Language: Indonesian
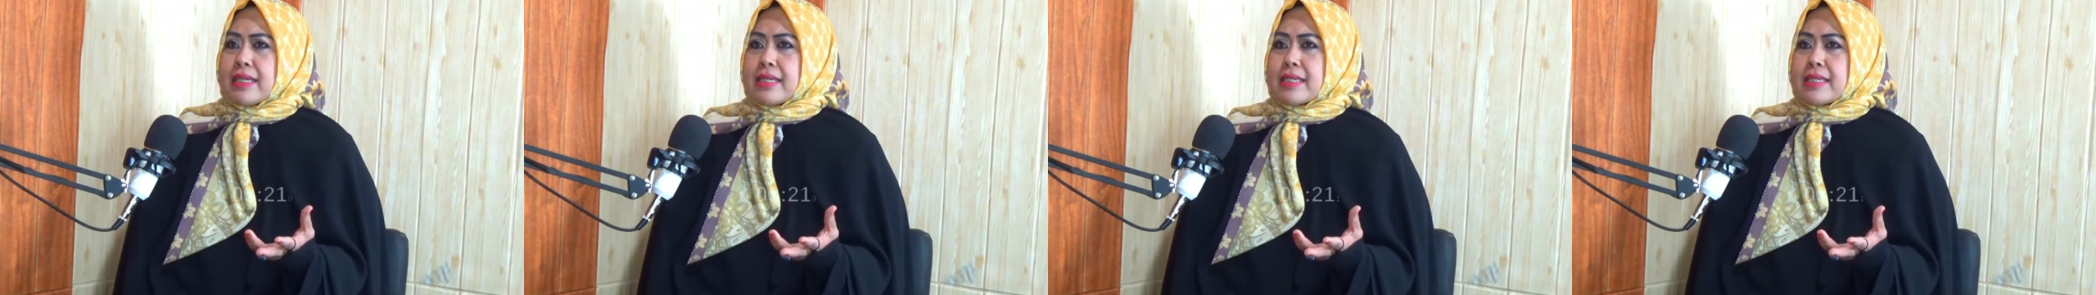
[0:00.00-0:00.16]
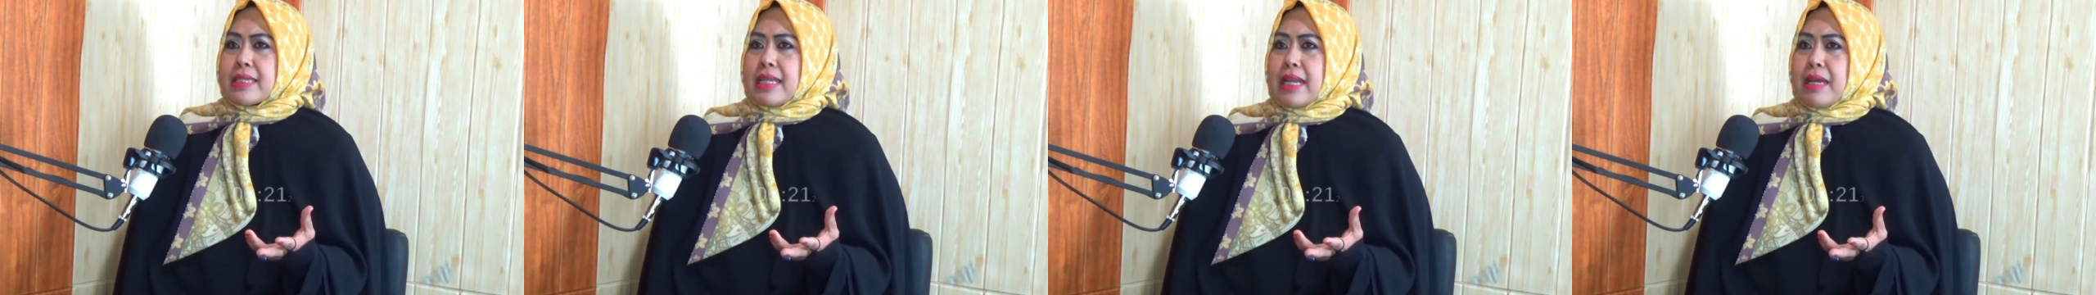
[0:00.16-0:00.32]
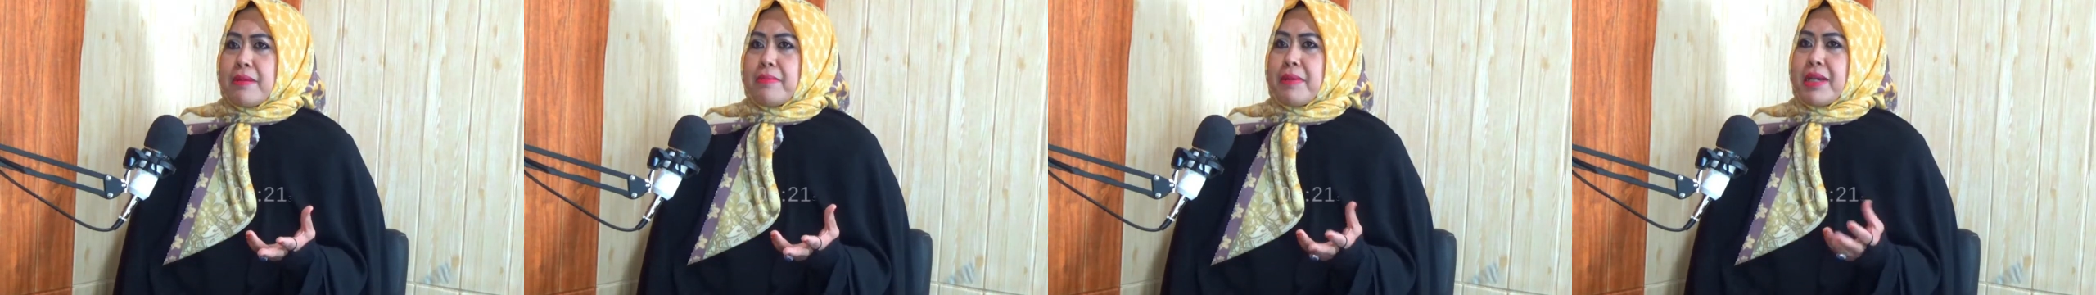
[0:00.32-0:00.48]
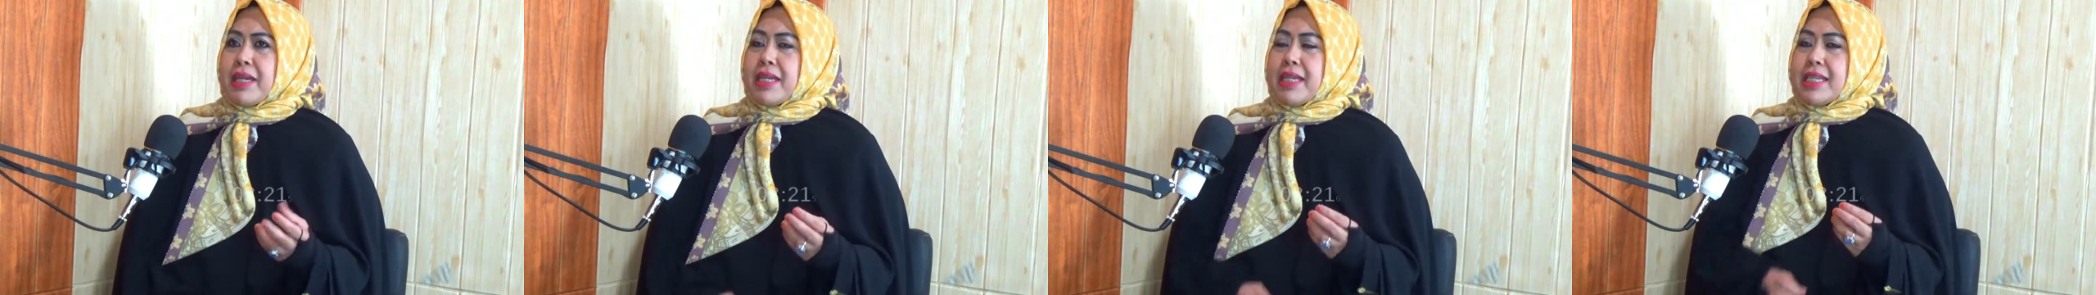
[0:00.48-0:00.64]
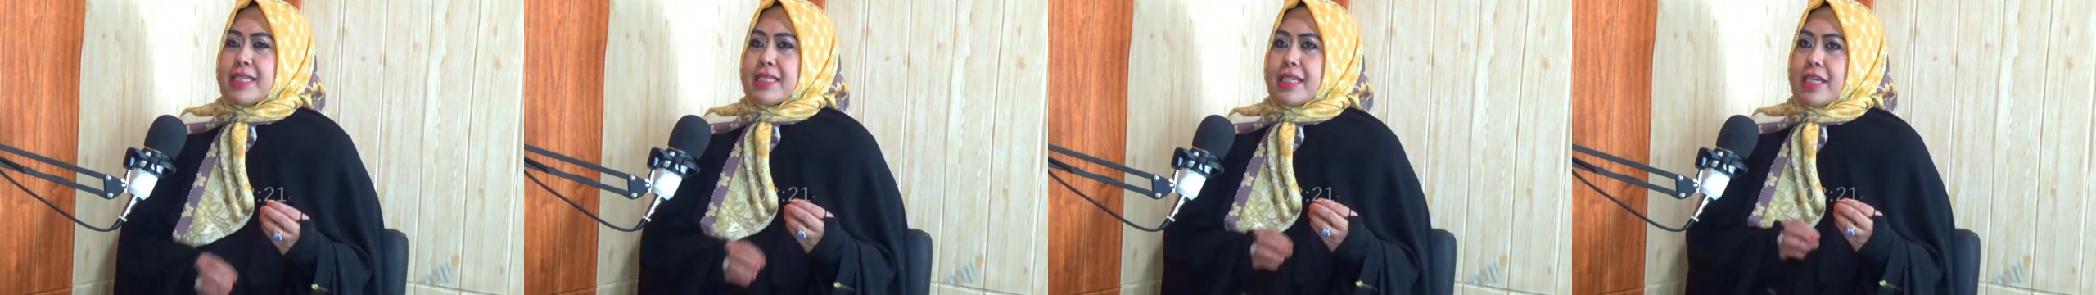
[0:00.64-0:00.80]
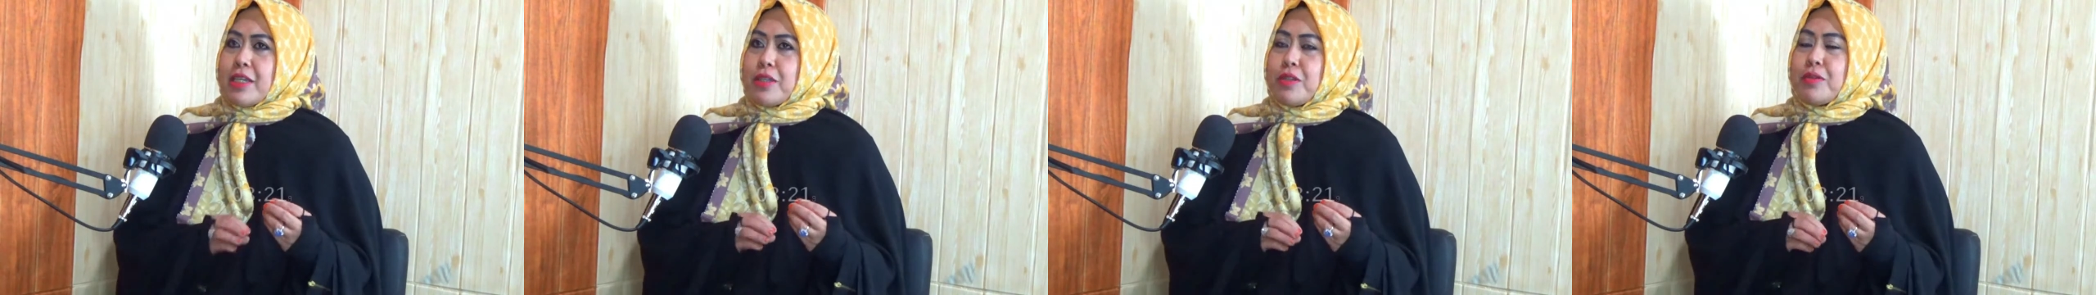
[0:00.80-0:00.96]
selama
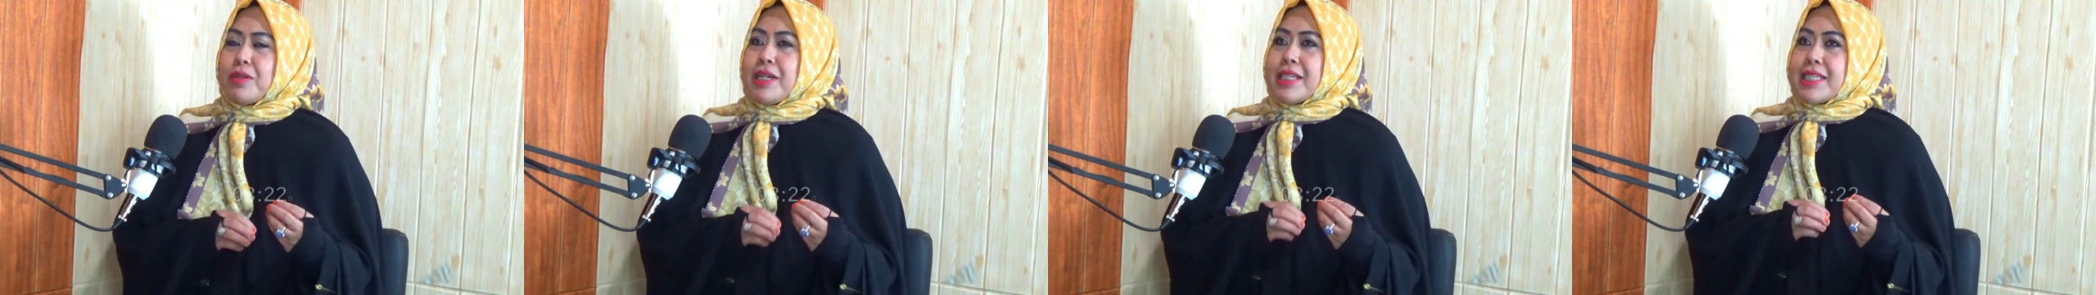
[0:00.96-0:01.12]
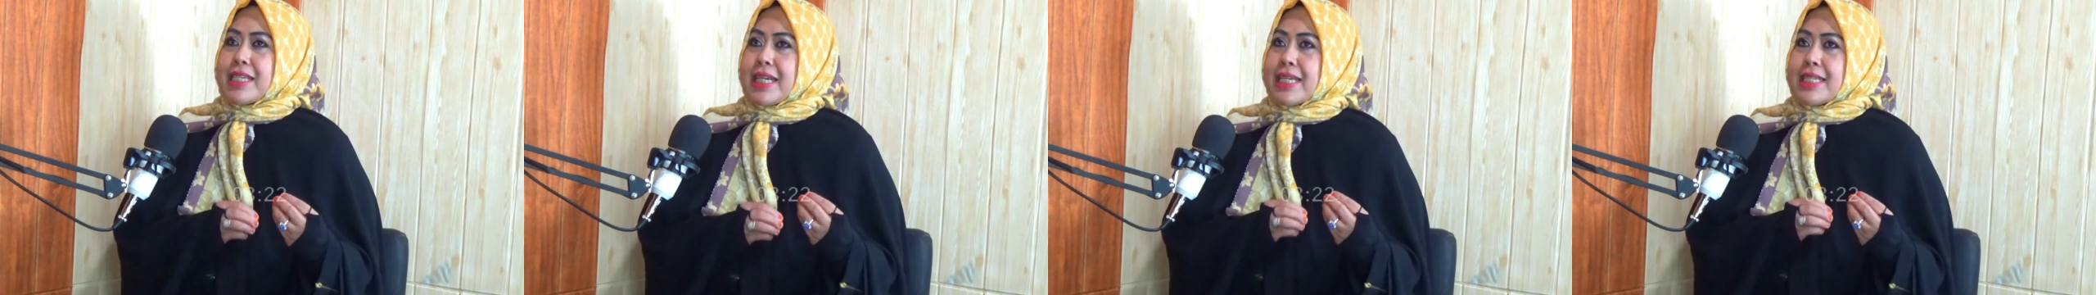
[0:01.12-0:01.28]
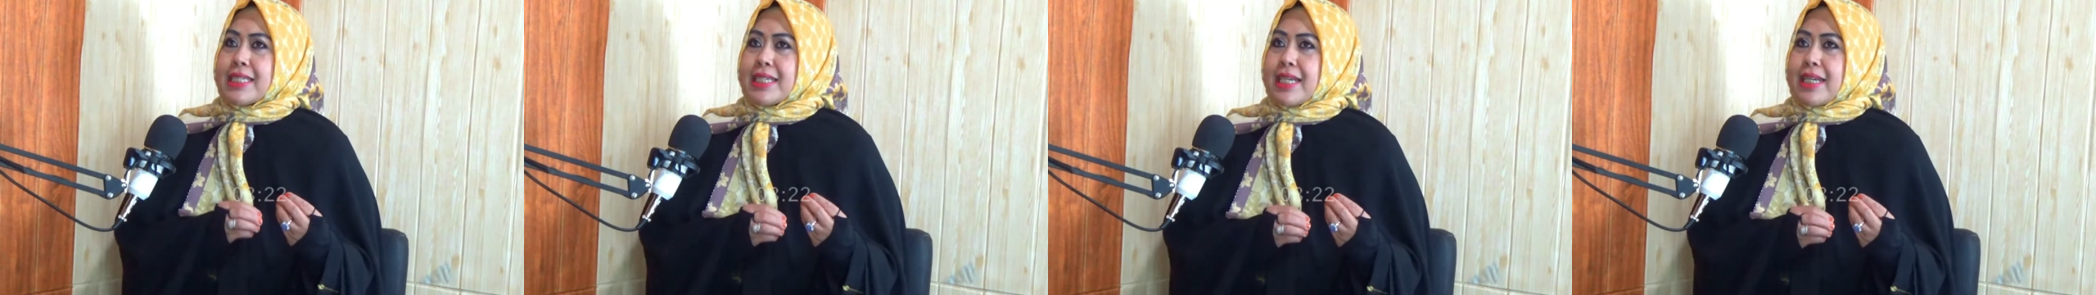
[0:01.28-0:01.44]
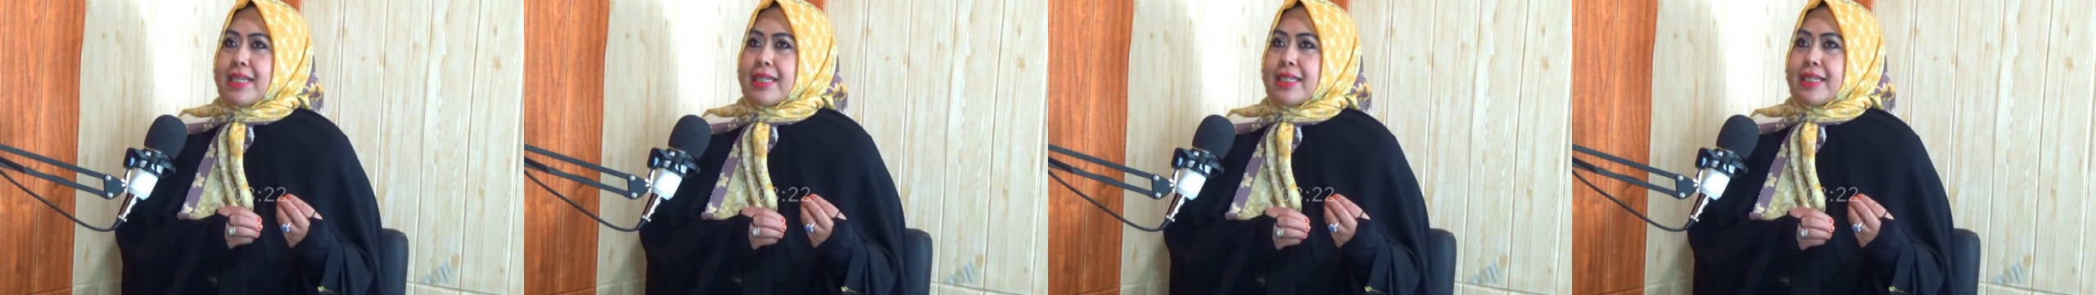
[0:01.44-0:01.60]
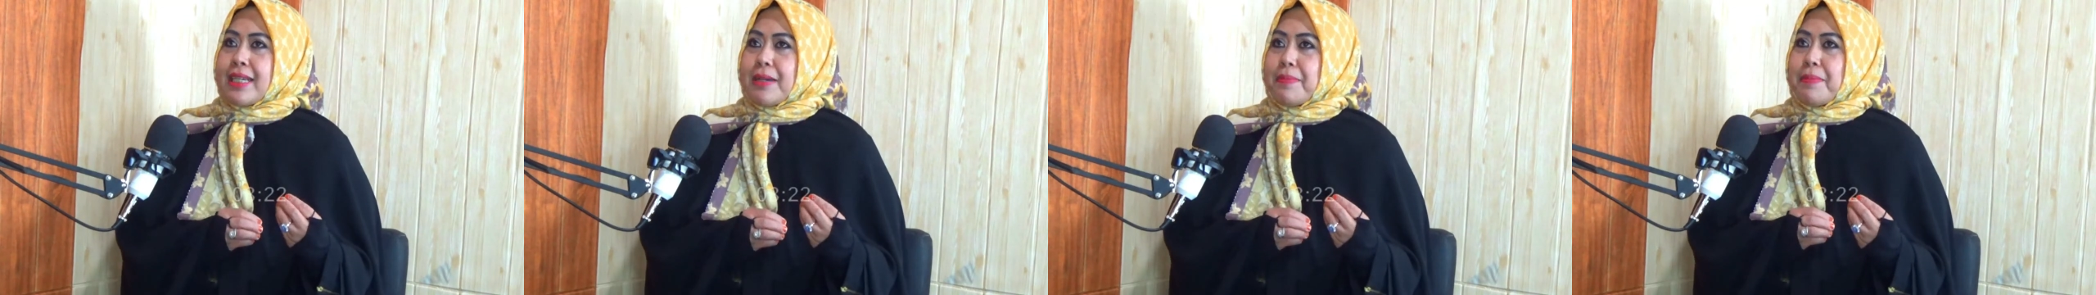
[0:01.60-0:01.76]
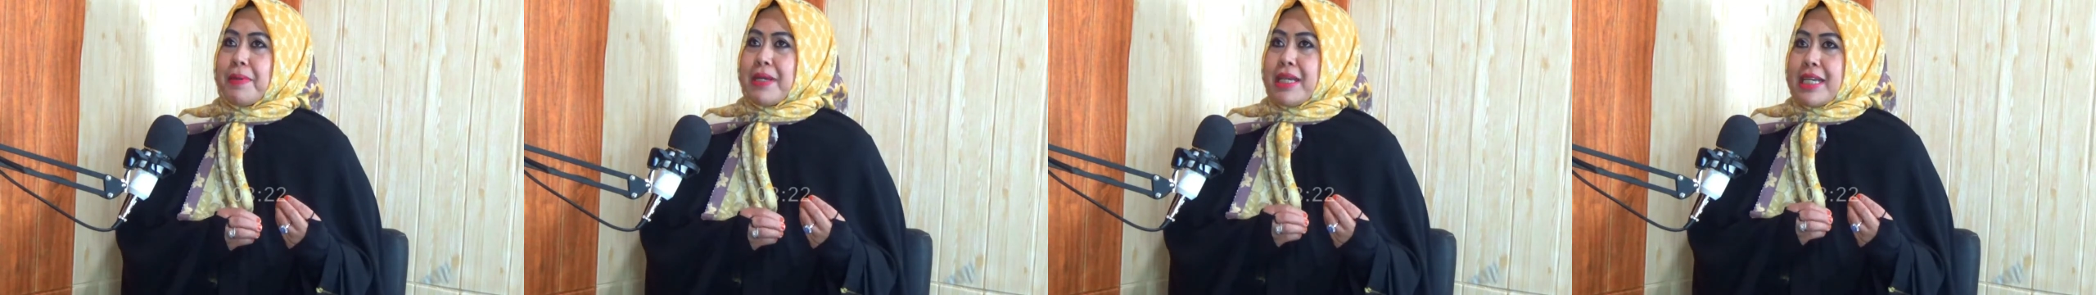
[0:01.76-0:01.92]
ini saya juga
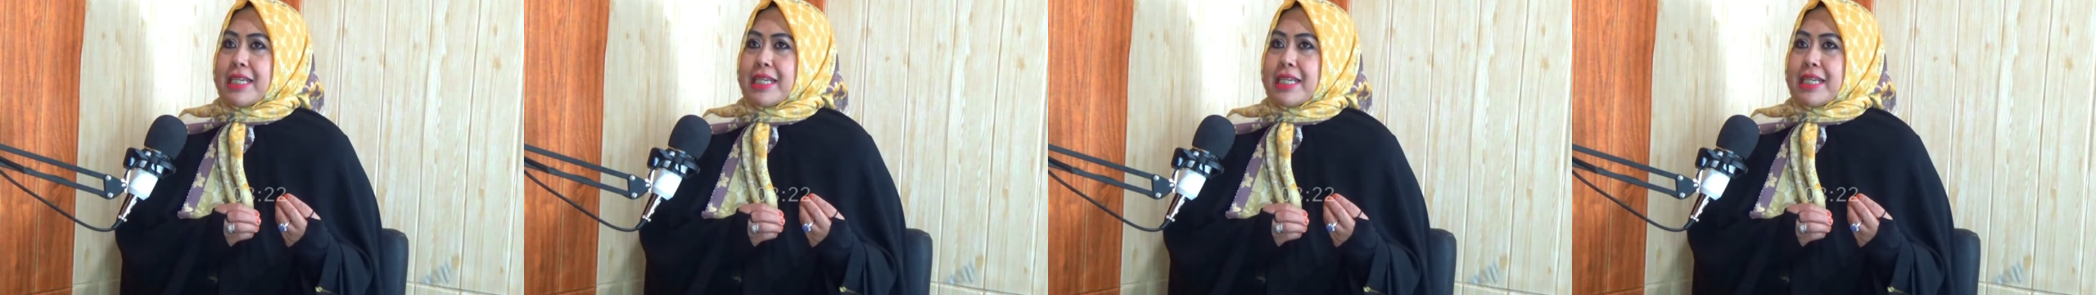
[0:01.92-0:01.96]
cari-cari apa